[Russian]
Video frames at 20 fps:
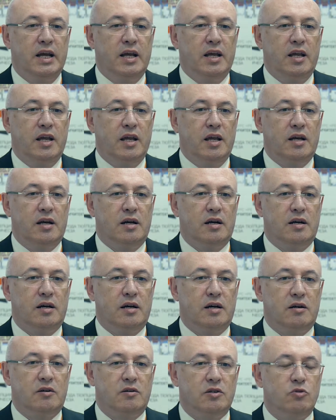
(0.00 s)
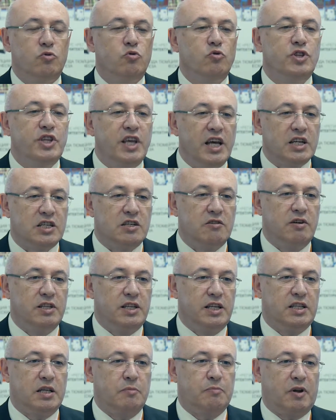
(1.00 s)
И э,
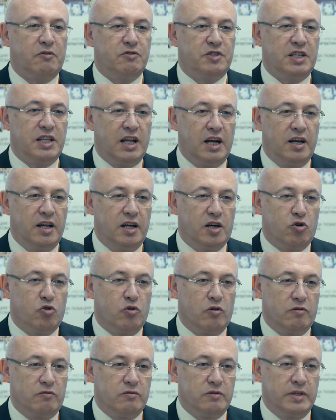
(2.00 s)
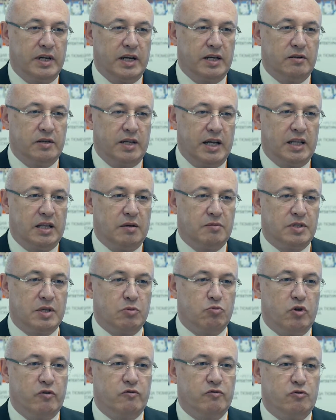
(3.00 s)
удерживать этот профессиональный круг рядом с
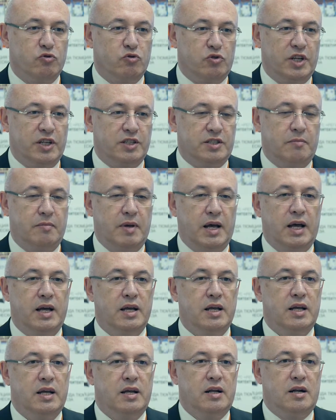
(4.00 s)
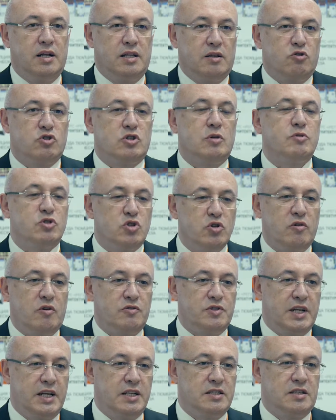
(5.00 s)
собой, внутри себя, для того, чтобы
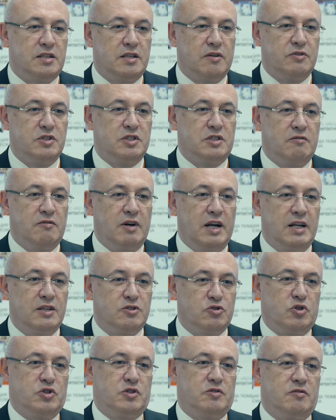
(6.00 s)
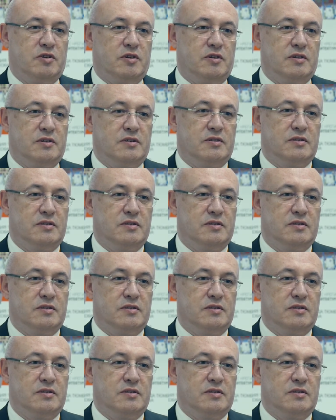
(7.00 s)
снова встретиться на фестивале «Зодчество